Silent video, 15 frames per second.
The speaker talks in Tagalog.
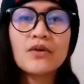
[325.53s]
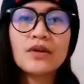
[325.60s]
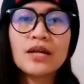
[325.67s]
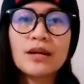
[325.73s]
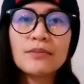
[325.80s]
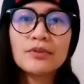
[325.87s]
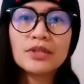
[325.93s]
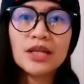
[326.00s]

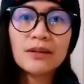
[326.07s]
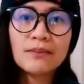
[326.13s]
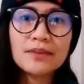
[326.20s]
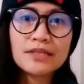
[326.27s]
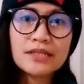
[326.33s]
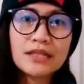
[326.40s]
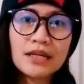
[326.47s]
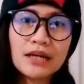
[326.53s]
wala po
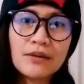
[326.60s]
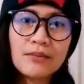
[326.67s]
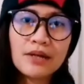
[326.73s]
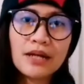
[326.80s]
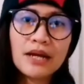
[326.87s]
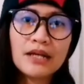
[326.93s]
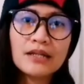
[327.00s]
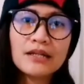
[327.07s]
dapat silang
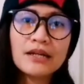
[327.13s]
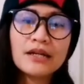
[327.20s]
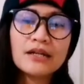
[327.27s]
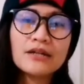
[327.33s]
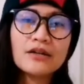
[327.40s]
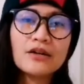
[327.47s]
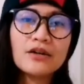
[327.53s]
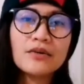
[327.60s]

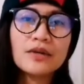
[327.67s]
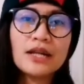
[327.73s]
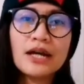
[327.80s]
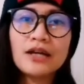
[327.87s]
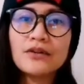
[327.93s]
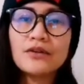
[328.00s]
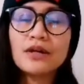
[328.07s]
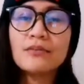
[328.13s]
kamag-anak or wala
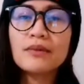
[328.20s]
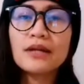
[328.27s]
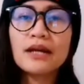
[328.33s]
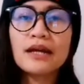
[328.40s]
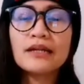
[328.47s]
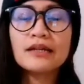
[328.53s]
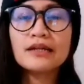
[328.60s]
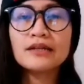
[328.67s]
kayong
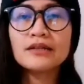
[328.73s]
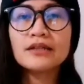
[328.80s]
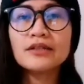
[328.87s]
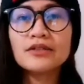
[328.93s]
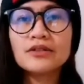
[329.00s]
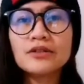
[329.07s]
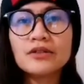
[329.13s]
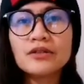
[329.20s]
kamag-anak
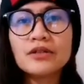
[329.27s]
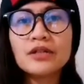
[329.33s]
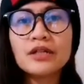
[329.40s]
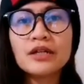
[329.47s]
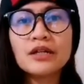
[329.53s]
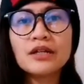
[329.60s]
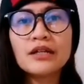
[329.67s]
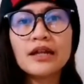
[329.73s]
dito
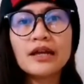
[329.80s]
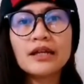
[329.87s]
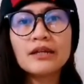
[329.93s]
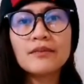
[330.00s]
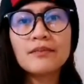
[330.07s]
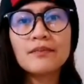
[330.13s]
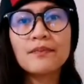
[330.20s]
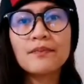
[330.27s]

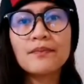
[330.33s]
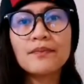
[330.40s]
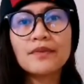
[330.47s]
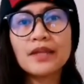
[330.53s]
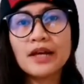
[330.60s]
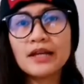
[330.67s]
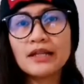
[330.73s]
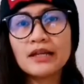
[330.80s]
like
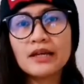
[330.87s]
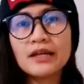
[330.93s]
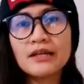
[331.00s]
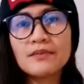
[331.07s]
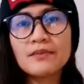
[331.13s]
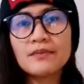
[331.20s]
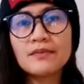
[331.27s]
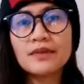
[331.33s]

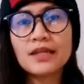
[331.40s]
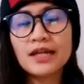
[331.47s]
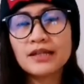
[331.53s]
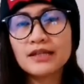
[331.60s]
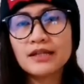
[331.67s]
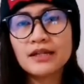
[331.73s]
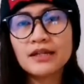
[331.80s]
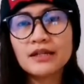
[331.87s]
nanay,
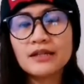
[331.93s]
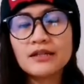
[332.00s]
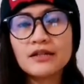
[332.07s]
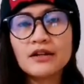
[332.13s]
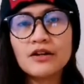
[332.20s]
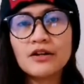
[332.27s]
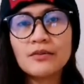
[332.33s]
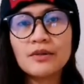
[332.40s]
tatay,
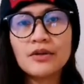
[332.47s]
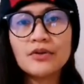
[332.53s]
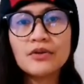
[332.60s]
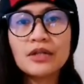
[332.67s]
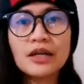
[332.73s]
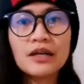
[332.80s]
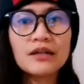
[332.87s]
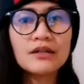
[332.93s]
or
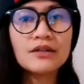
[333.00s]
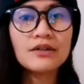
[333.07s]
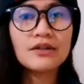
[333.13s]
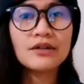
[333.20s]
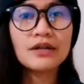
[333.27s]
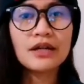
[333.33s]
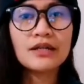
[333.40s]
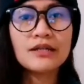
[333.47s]
magulang,
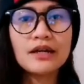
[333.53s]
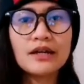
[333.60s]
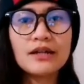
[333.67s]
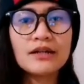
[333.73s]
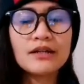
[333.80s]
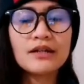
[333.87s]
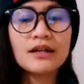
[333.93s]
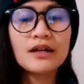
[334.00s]
or
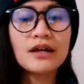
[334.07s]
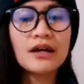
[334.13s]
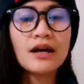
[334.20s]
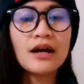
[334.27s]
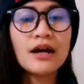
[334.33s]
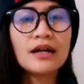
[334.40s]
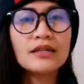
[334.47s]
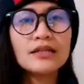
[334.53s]
anak,
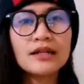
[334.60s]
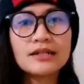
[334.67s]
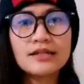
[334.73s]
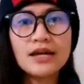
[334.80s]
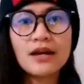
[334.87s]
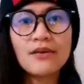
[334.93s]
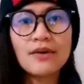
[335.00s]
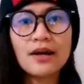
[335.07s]
at
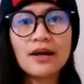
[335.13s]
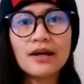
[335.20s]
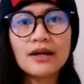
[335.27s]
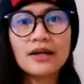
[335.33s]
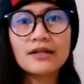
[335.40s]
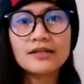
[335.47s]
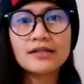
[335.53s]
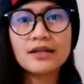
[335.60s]
asawa.
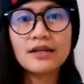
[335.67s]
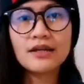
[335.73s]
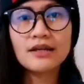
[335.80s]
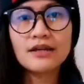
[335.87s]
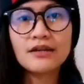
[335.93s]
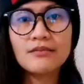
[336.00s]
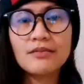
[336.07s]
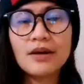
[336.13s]
Kasi
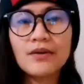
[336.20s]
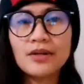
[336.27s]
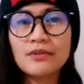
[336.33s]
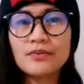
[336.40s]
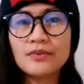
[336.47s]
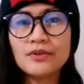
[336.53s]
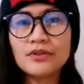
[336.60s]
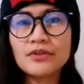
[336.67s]
bawal
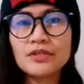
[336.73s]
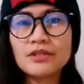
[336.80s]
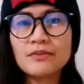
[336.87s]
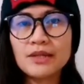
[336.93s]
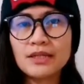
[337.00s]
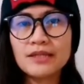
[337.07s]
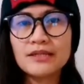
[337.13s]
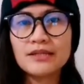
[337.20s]
po yun sa
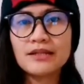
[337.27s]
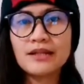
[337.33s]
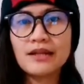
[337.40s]
batas